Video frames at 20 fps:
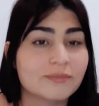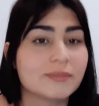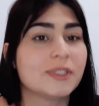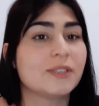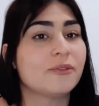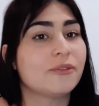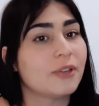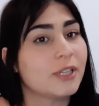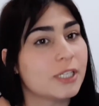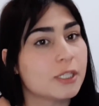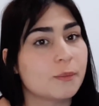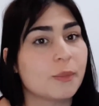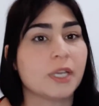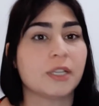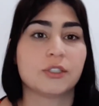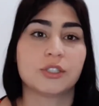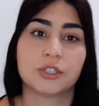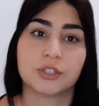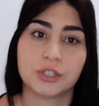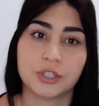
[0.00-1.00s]

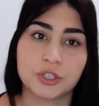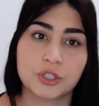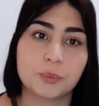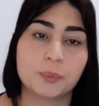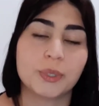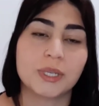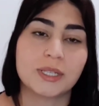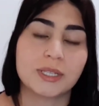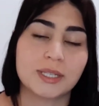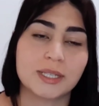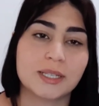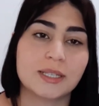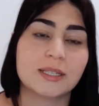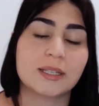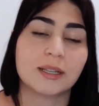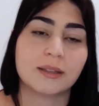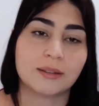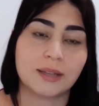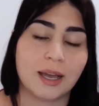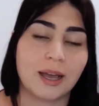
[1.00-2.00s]
infelizmente a gente
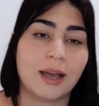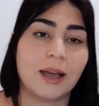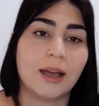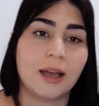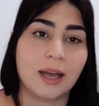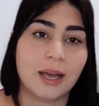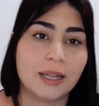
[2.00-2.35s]
precisa estar